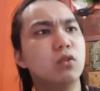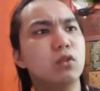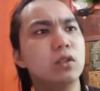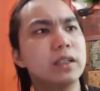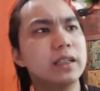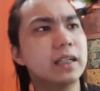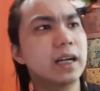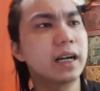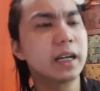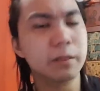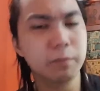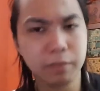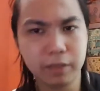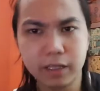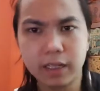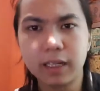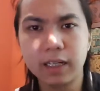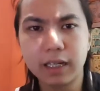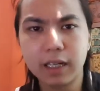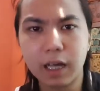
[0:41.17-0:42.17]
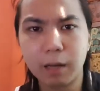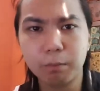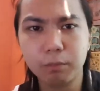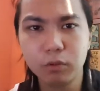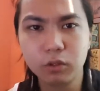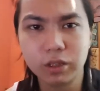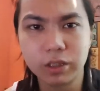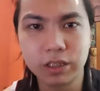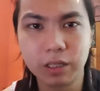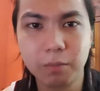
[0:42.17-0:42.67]
uri ng kaibigan na
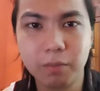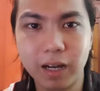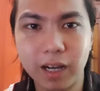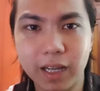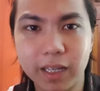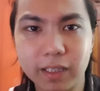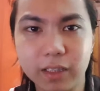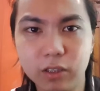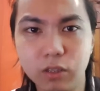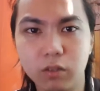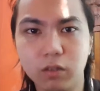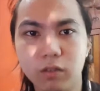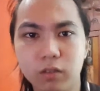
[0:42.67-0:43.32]
napunta sa bahay nyo.